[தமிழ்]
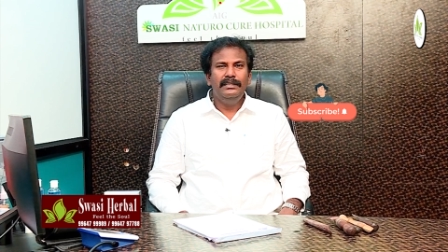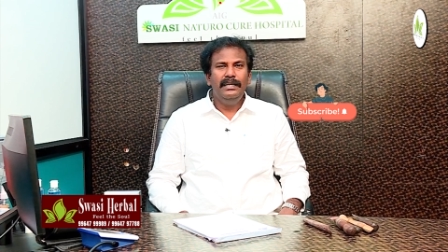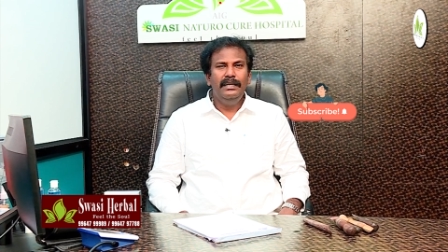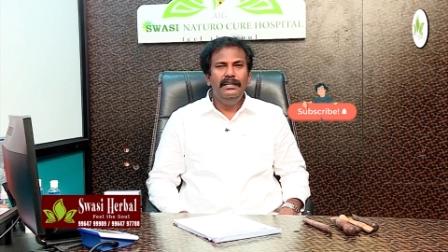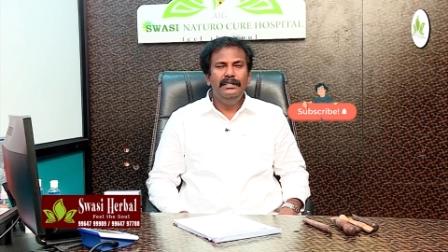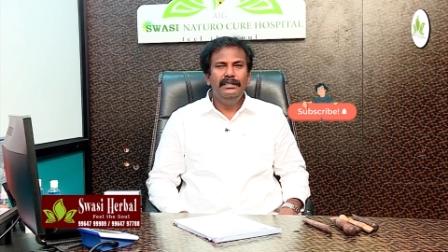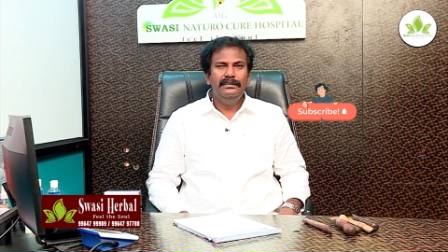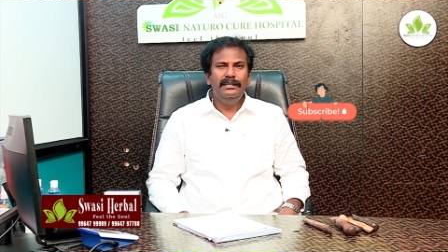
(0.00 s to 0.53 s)

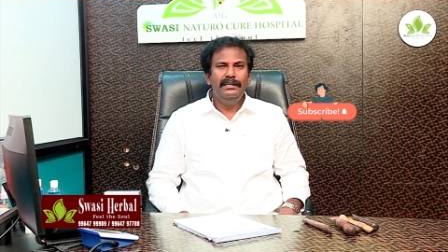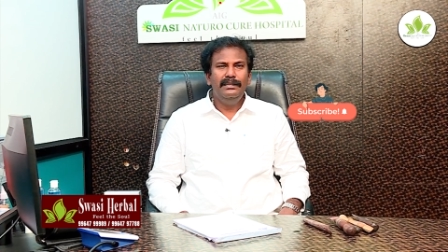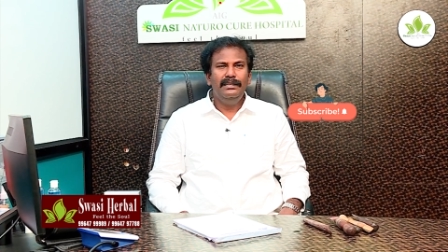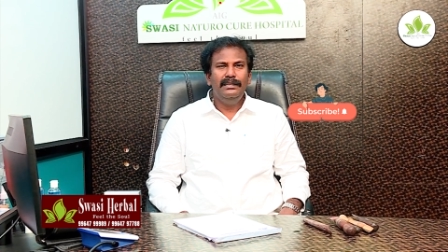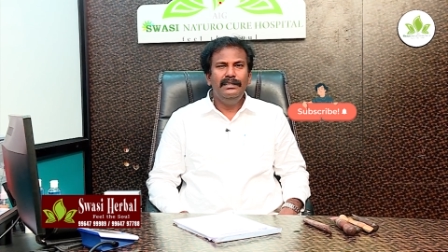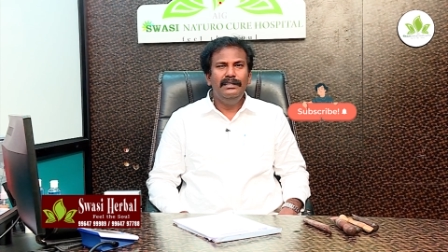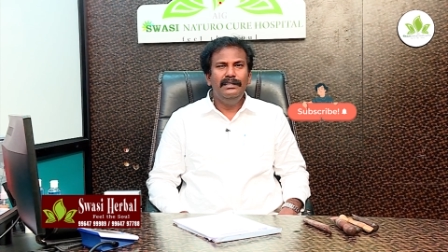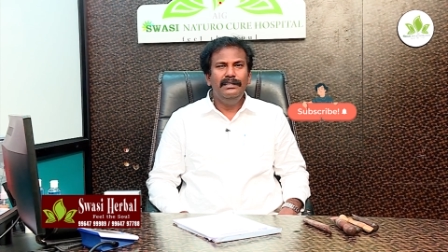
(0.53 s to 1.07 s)
நல்லா இருந்தால்
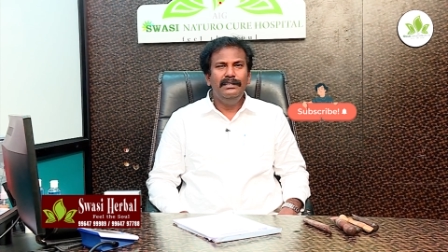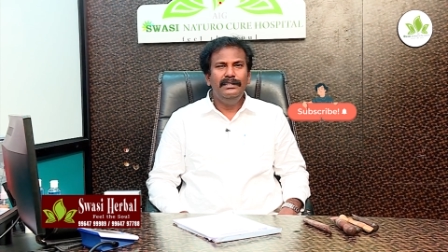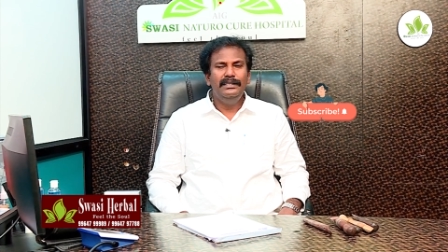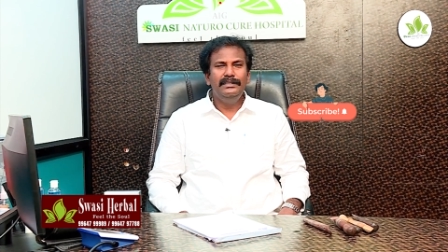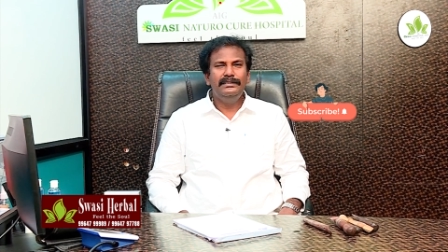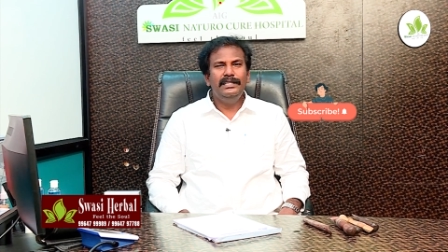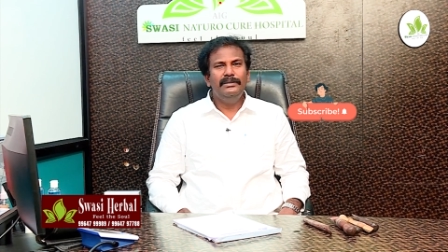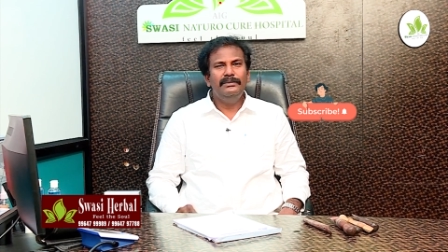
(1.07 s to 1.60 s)
தானே
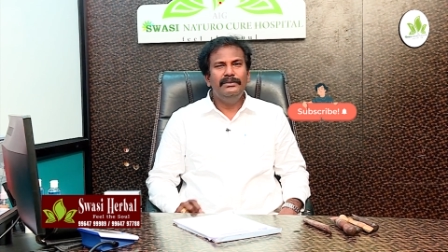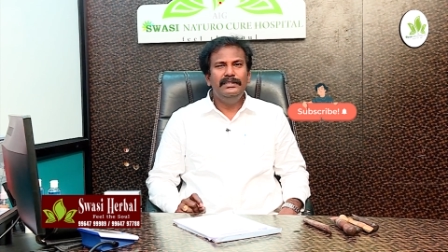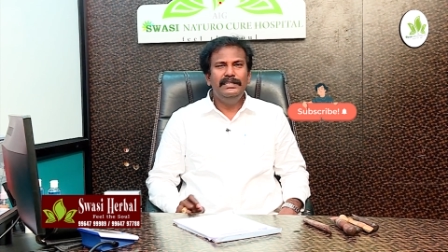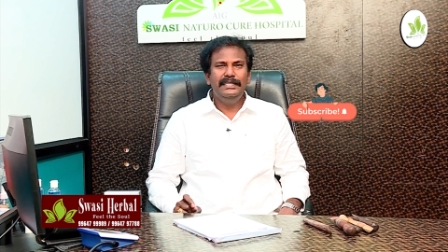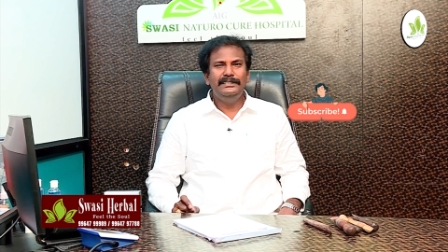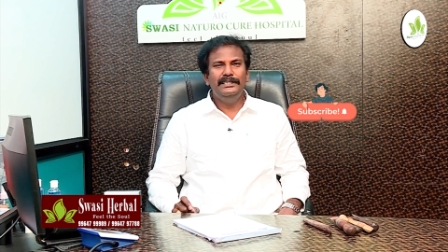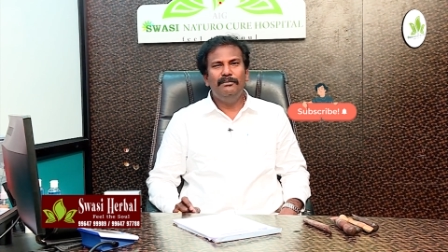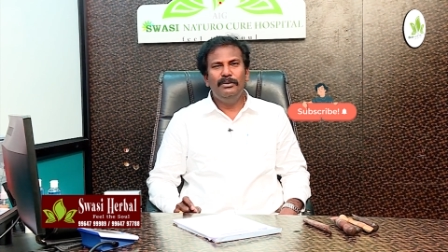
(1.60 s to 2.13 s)
ஈஸியாக வந்து
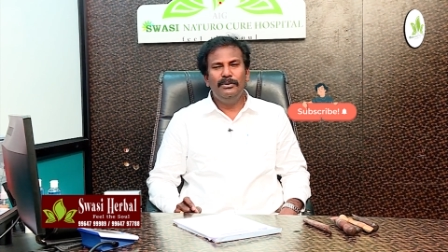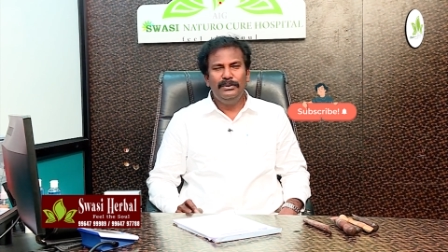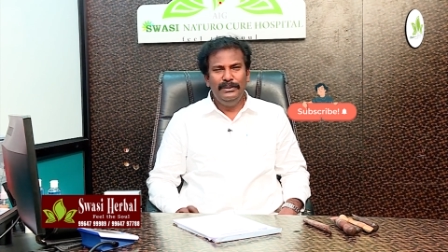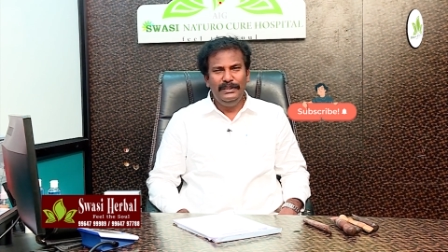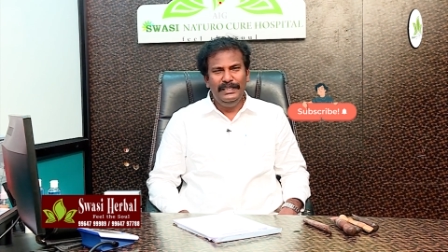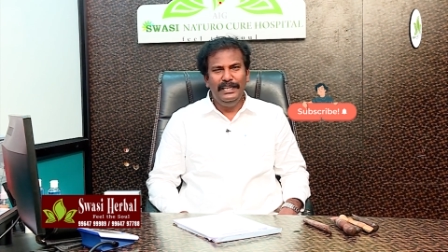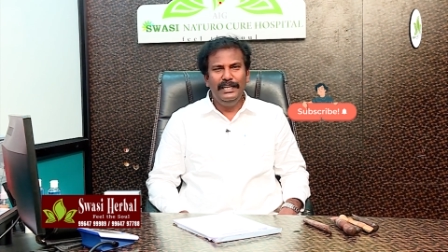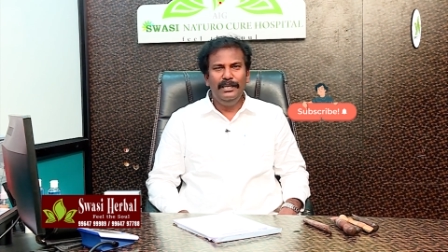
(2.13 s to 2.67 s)
எக்ஸாமில்
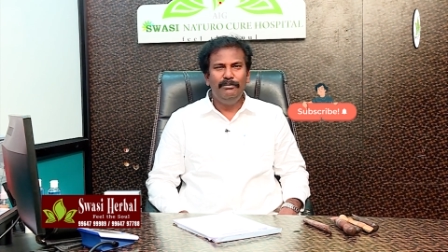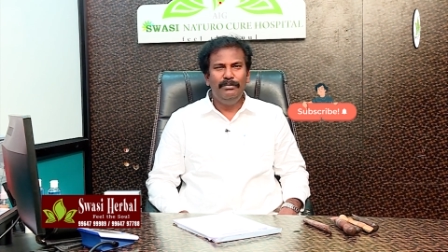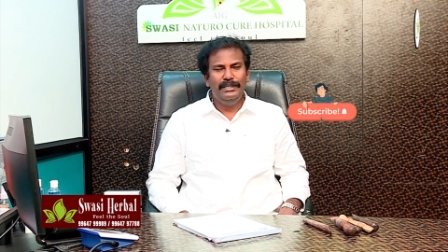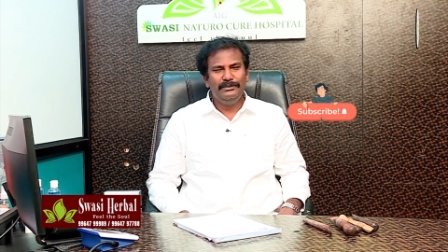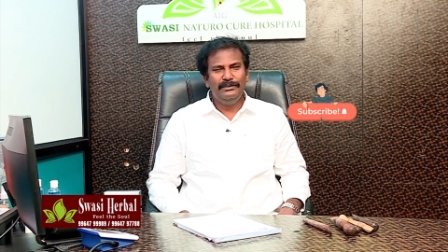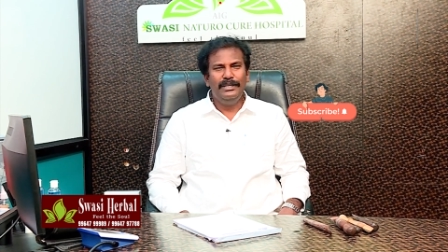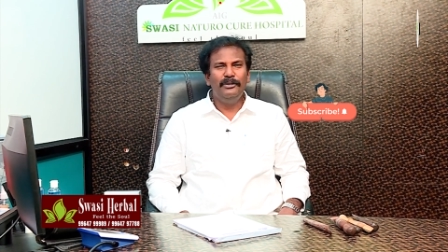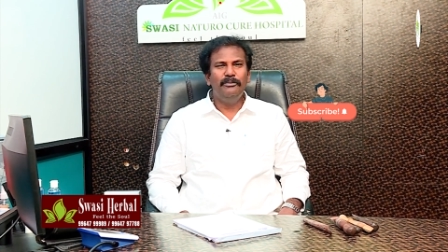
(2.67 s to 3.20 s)
வந்து நல்லா
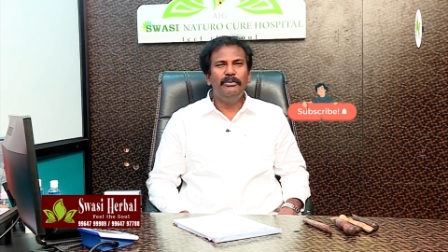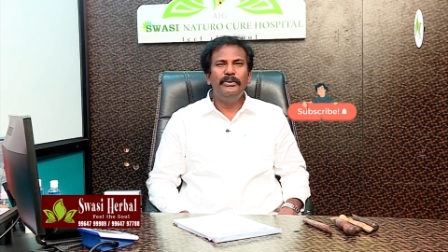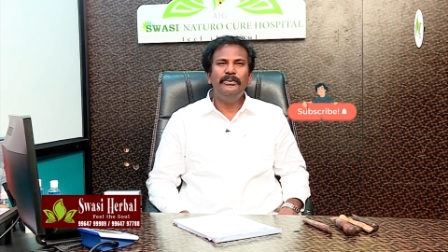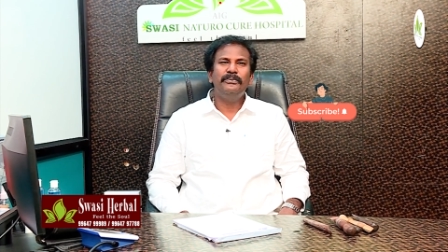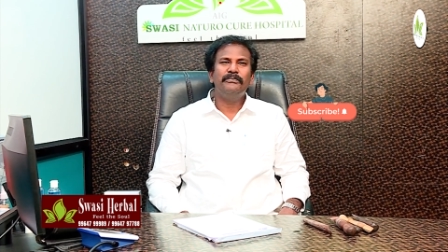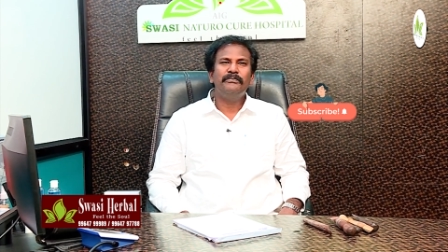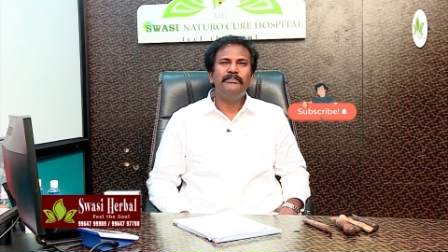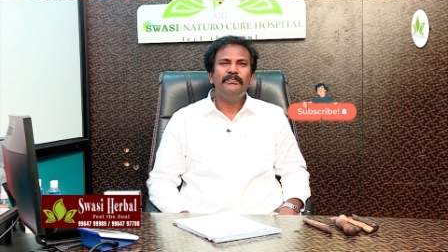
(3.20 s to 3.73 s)
பாஸ் ஆக முடியும்